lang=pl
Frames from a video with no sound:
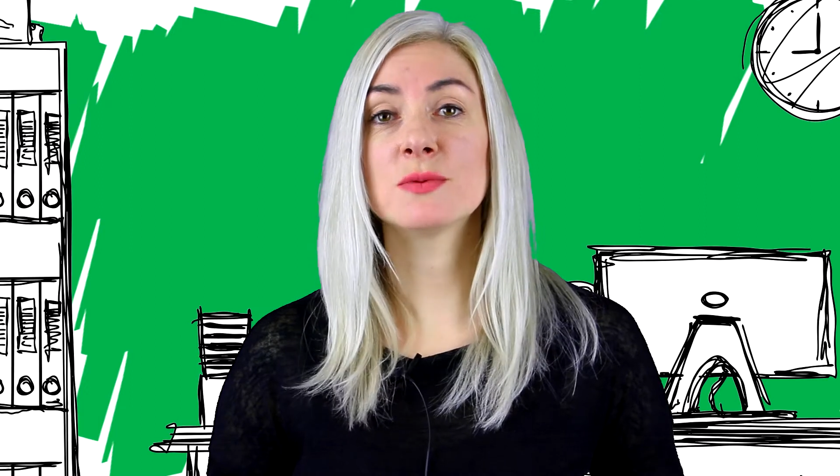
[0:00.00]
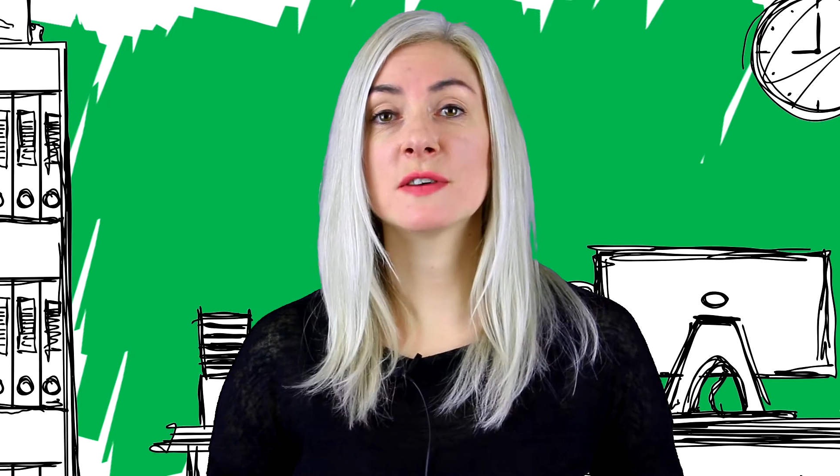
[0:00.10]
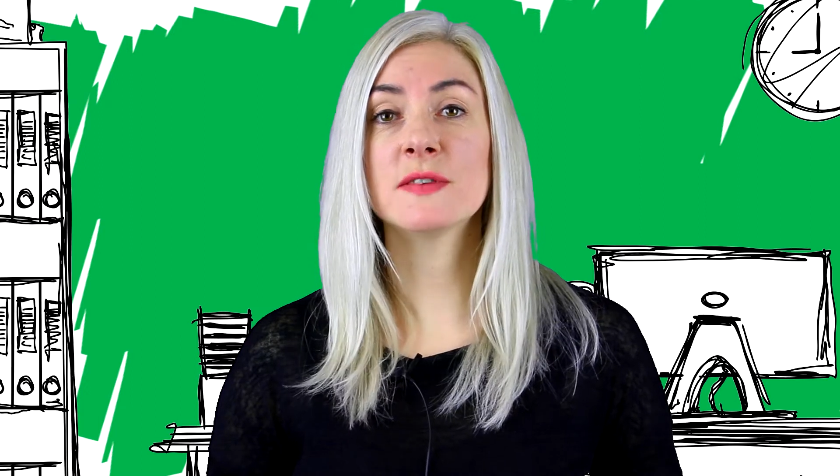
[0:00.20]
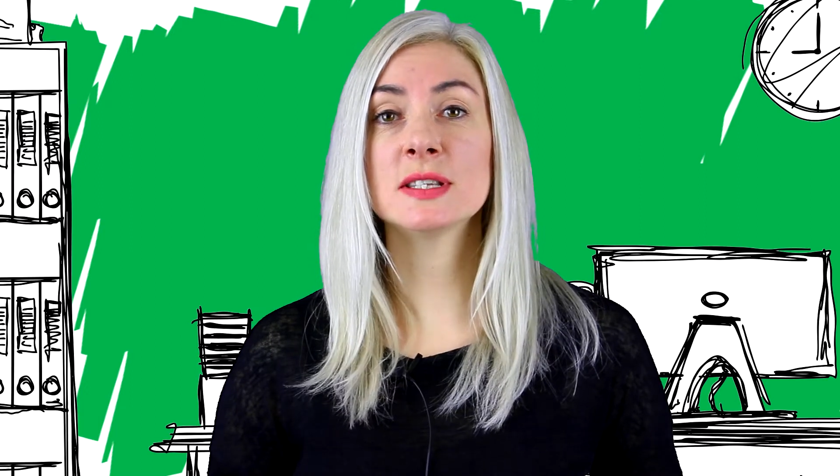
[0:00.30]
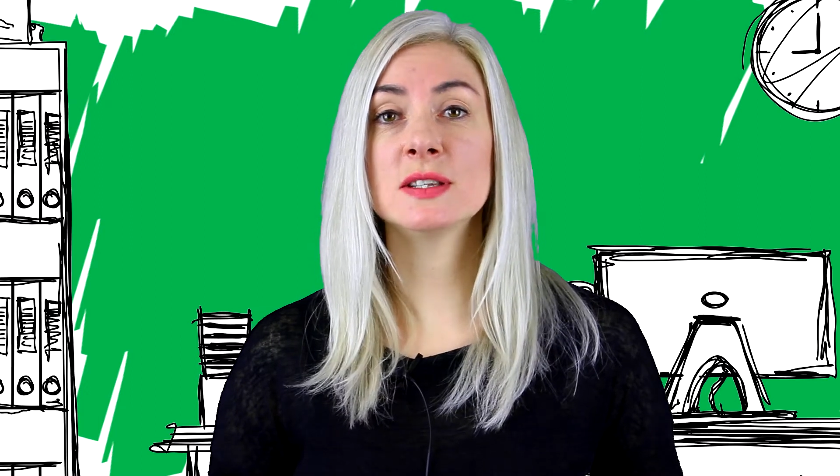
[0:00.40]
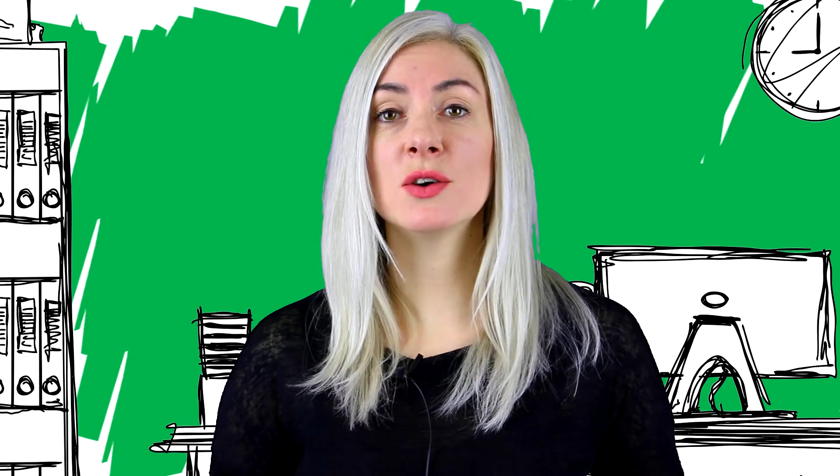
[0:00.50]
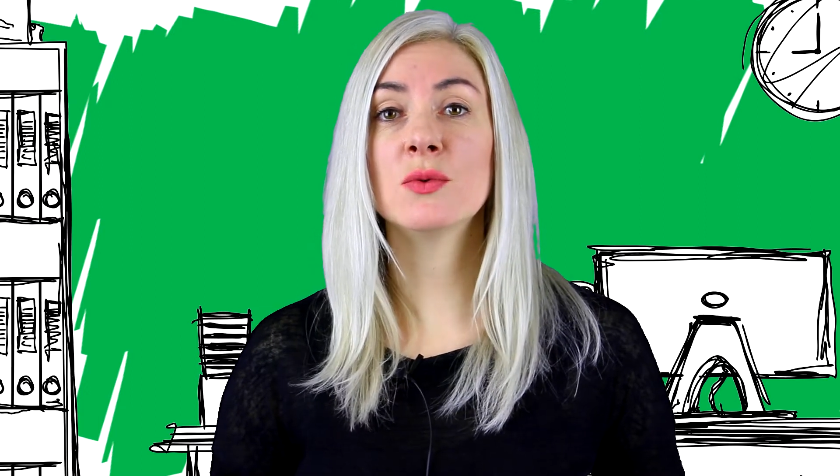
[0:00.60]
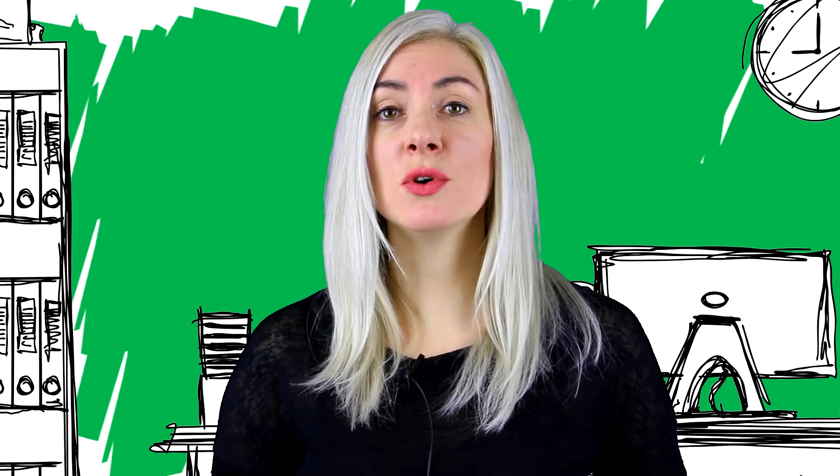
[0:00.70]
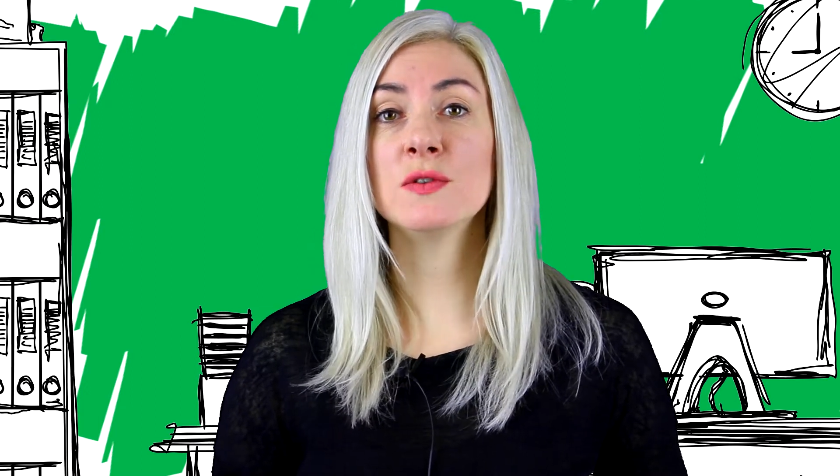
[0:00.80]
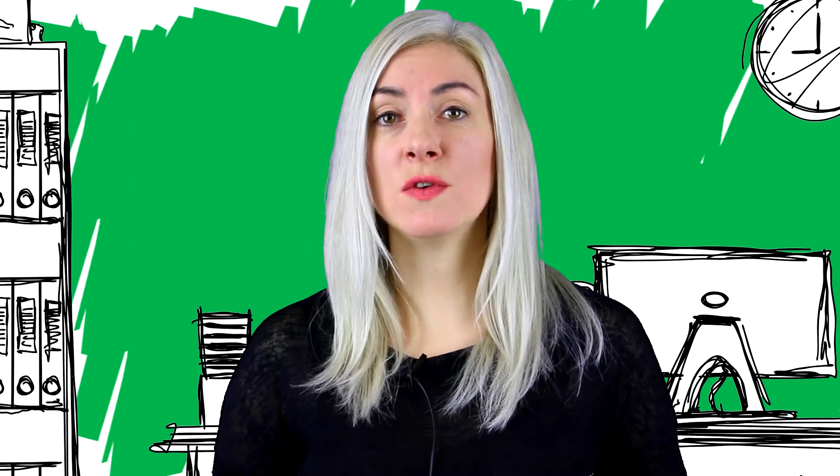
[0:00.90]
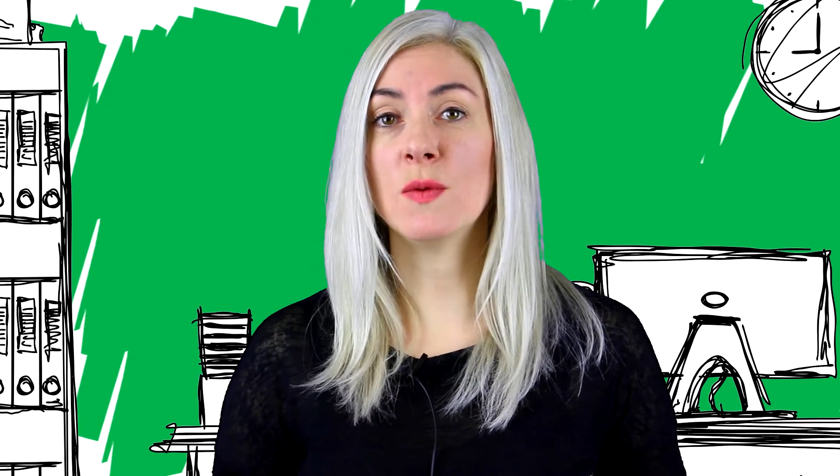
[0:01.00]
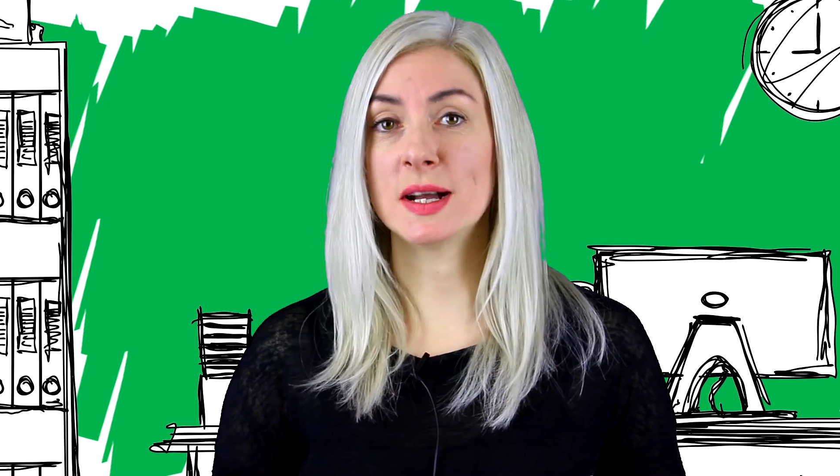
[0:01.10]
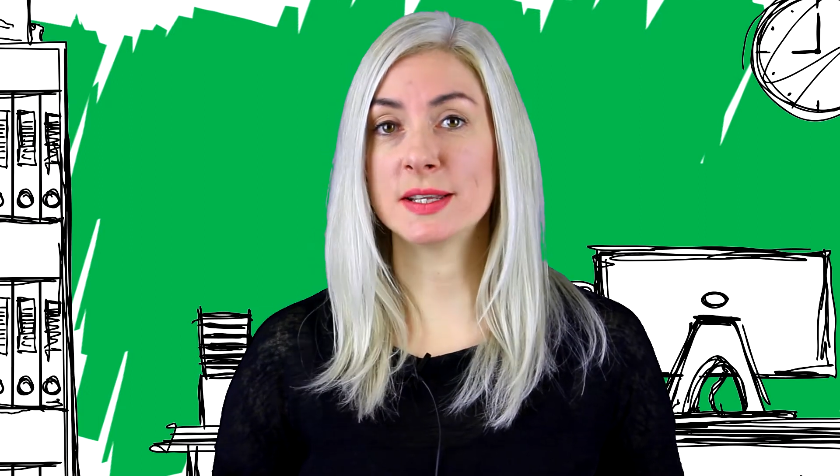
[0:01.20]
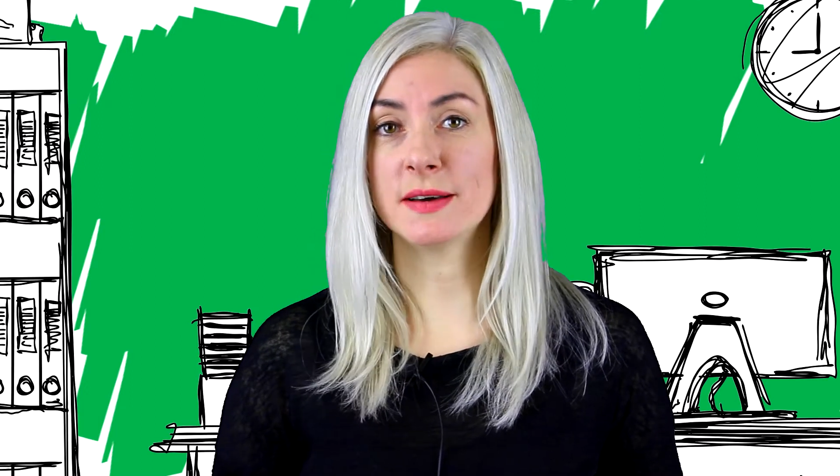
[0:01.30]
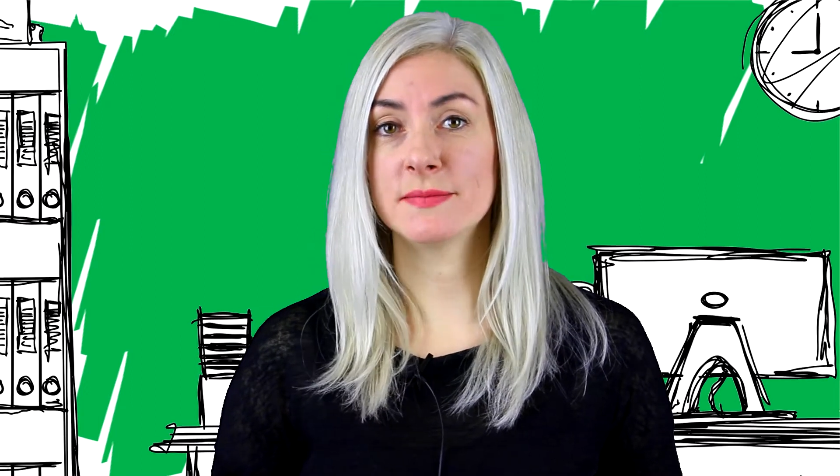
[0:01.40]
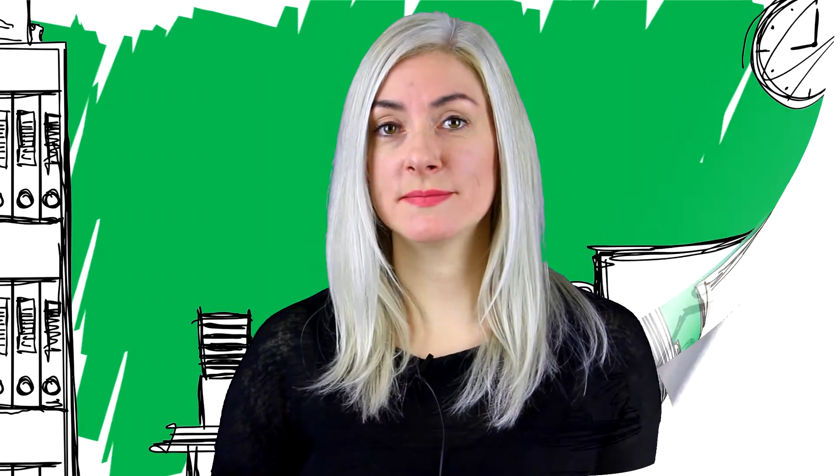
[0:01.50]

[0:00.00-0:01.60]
kwestią odwołania.